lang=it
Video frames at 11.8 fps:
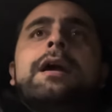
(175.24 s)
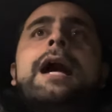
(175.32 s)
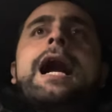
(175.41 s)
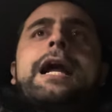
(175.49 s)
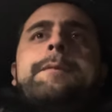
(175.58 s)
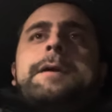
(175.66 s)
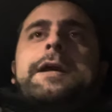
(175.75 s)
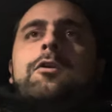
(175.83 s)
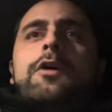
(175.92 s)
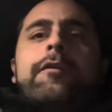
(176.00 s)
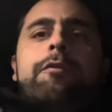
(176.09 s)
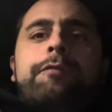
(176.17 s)
anche perché
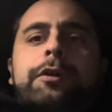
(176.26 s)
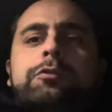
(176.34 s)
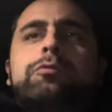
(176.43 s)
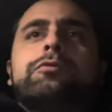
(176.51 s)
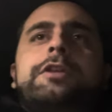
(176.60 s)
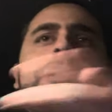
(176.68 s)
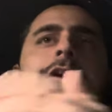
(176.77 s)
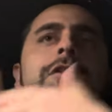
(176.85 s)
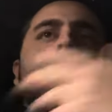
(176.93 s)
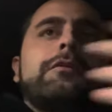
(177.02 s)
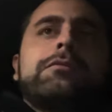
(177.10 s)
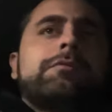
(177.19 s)
loro avevano fatto un
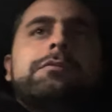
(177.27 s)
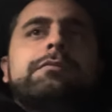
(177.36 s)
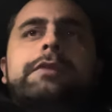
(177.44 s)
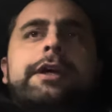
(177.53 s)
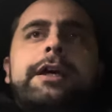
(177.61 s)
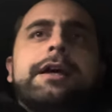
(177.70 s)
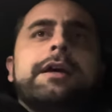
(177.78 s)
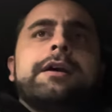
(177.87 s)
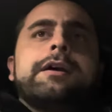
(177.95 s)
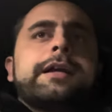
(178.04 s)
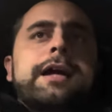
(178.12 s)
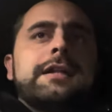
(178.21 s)
tiro
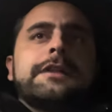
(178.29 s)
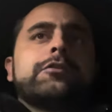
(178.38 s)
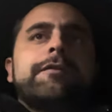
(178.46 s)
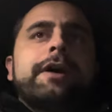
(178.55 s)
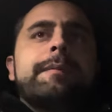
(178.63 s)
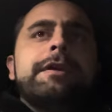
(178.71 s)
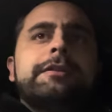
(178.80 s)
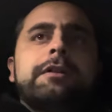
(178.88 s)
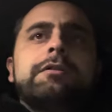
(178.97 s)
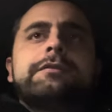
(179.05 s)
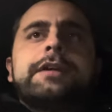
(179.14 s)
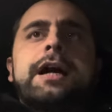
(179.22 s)
eh, che era andato veramente
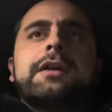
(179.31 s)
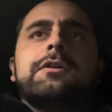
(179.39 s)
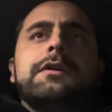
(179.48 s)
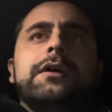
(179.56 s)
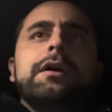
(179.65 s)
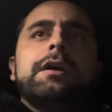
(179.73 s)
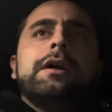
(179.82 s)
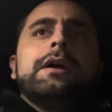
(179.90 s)
lontano